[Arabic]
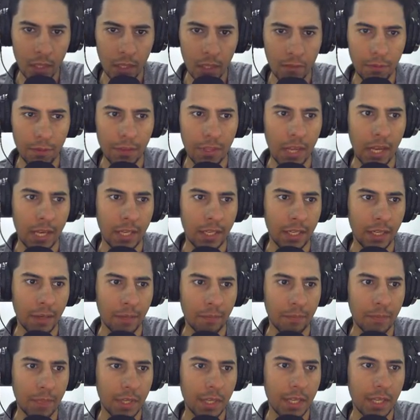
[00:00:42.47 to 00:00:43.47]
تحيه
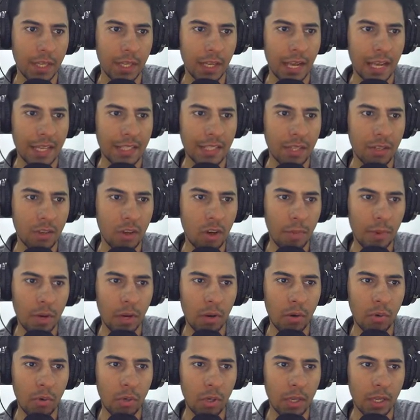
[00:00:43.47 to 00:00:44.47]
هسه النوب
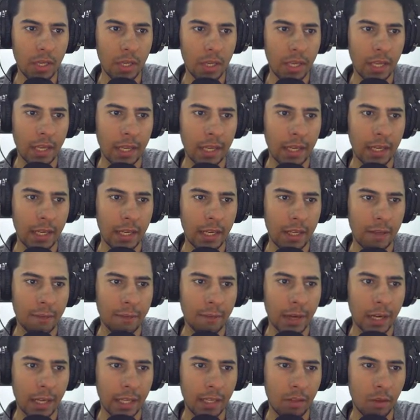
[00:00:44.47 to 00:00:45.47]
اروح اقول له
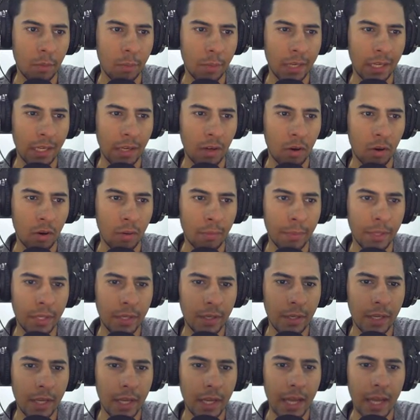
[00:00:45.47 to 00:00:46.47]
فايل نوب اقول له اوبن
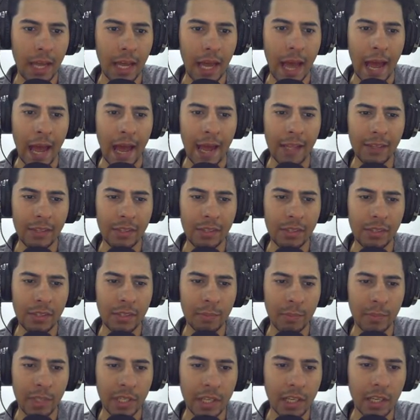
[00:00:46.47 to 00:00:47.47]
احدد
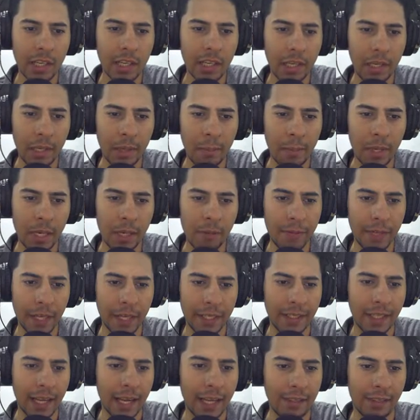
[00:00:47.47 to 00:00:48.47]
مكان ملف
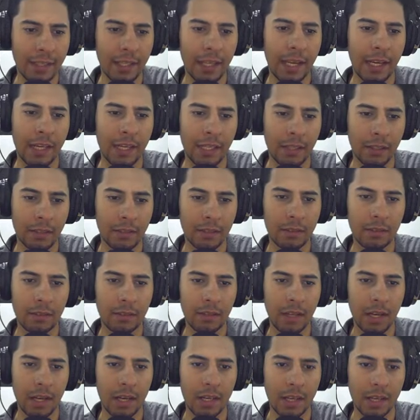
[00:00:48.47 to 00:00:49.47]
اللي اقدر اعدل عليه
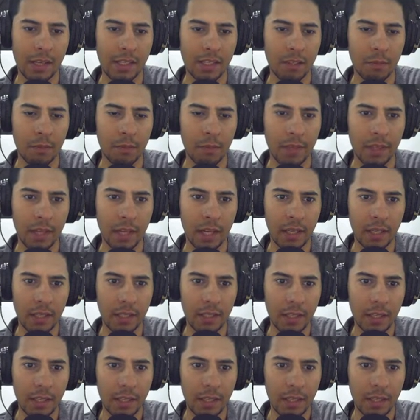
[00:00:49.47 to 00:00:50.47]
انا على سبيل المثال
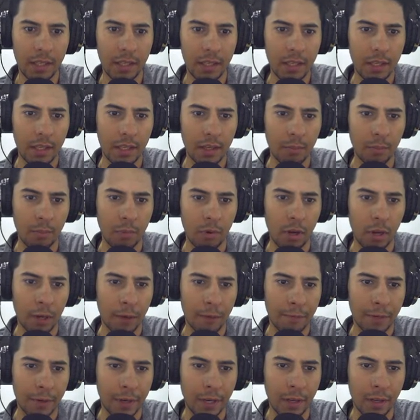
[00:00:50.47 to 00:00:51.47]
بوغان
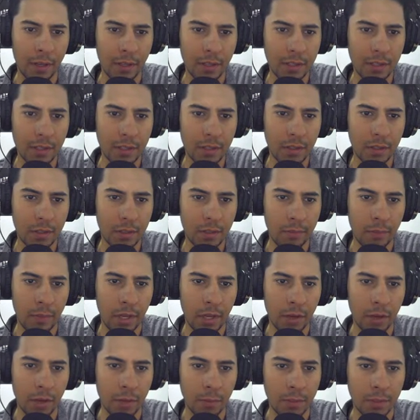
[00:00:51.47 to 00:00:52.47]
فايلز
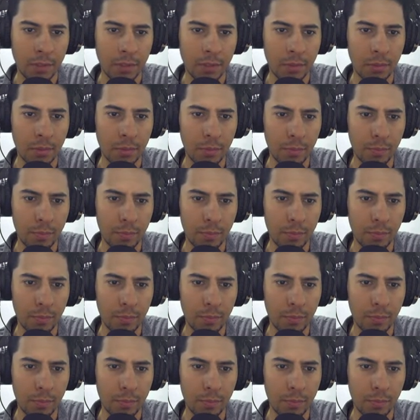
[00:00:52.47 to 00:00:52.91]
بلاك اوبس 2